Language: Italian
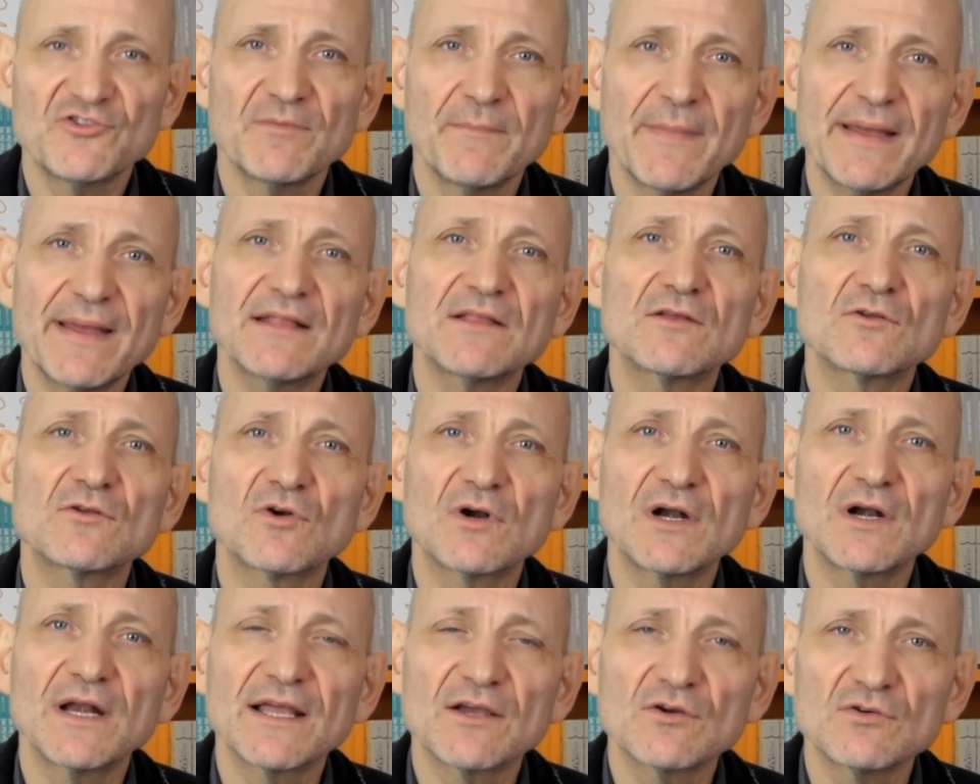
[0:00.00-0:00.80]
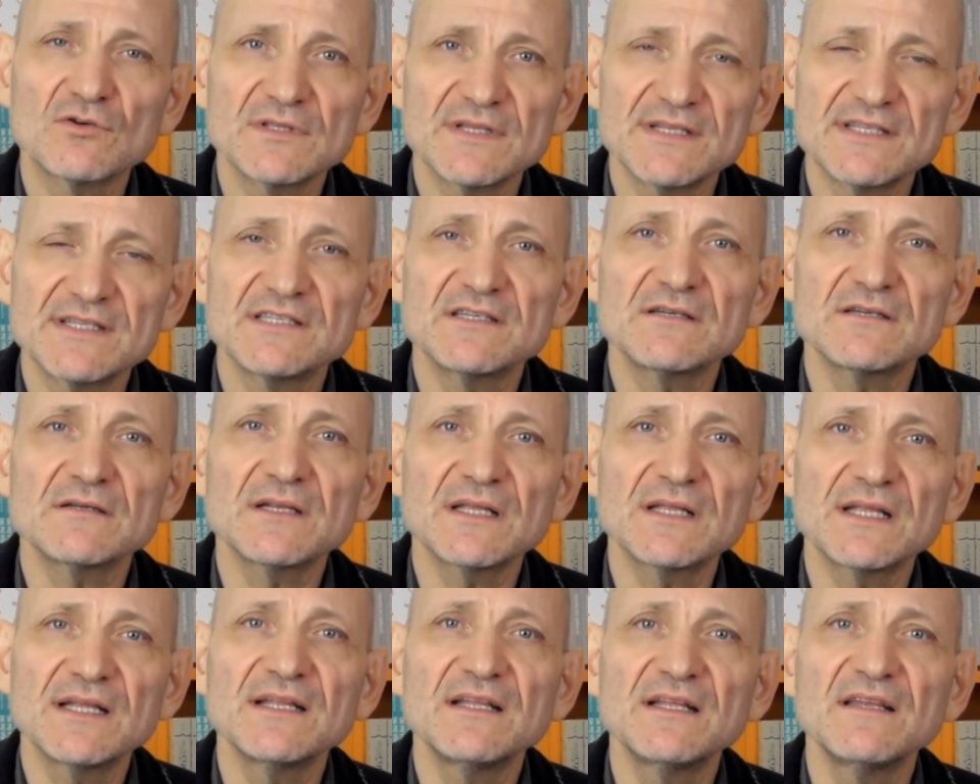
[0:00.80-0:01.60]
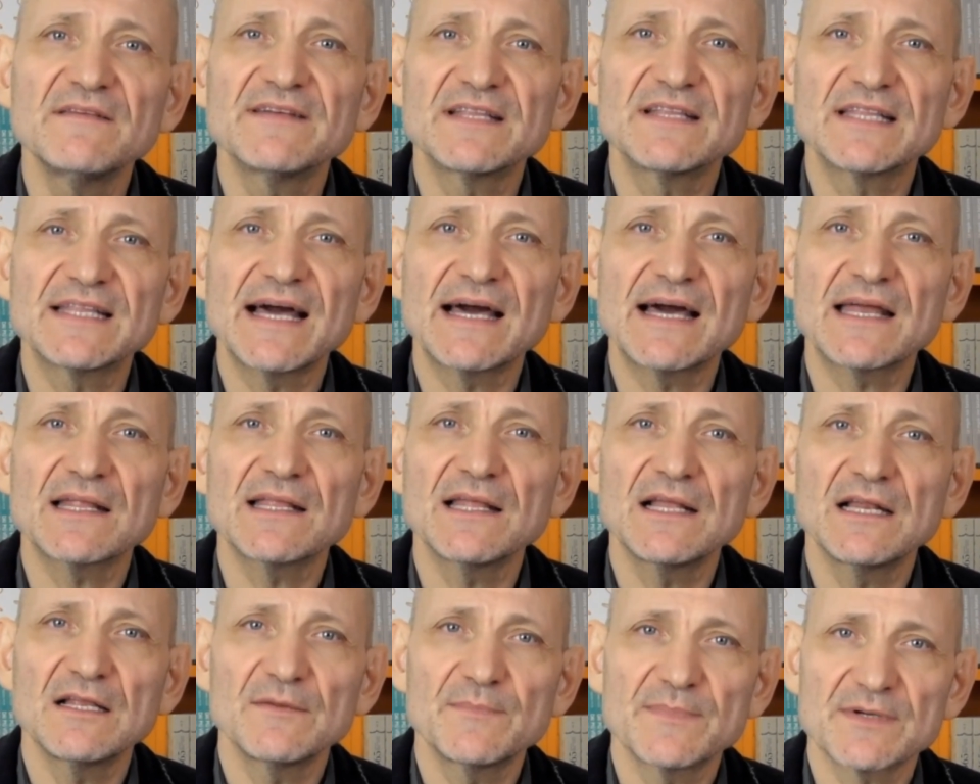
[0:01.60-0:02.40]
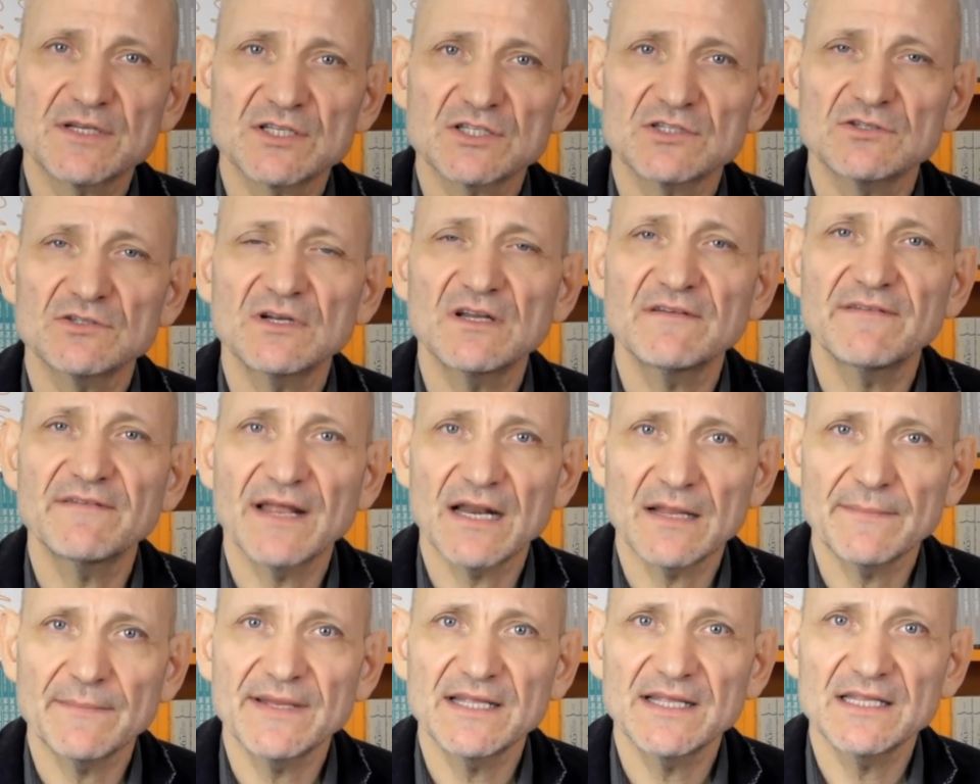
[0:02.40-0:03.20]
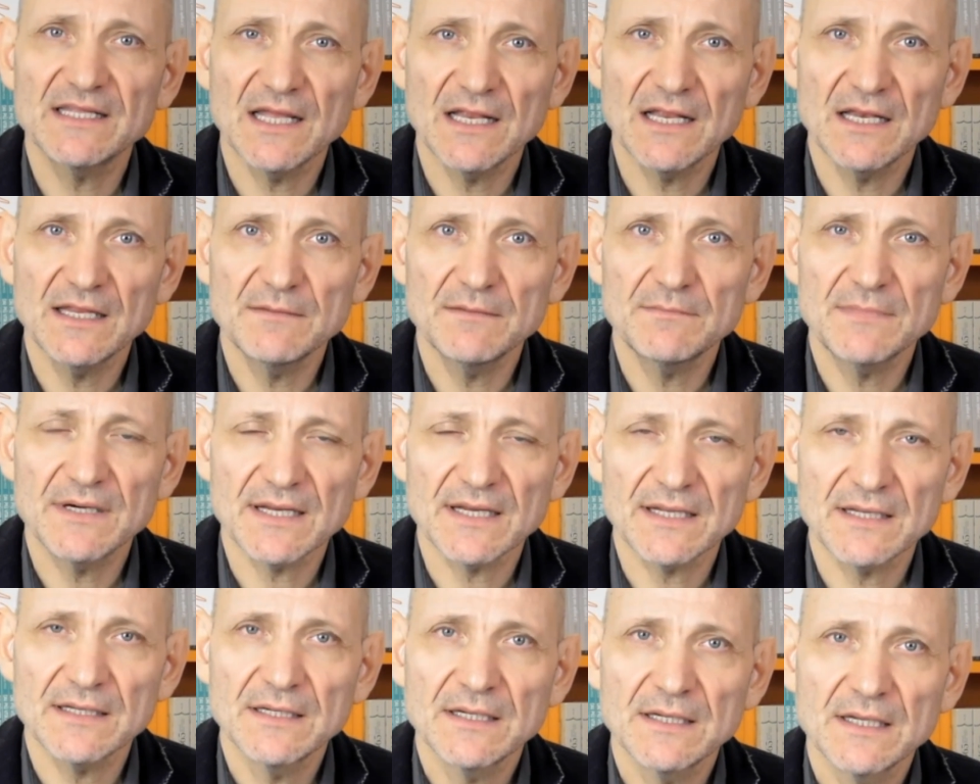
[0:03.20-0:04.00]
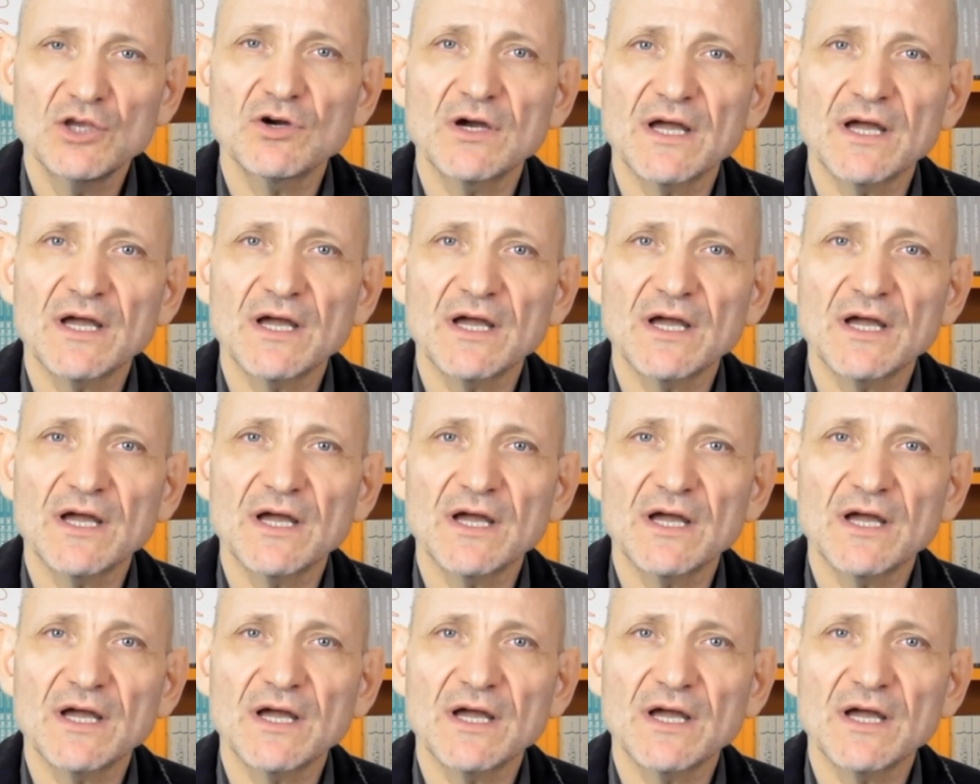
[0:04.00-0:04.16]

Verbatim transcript: che ci mettono nelle condizioni di diventare delle persone veramente libere.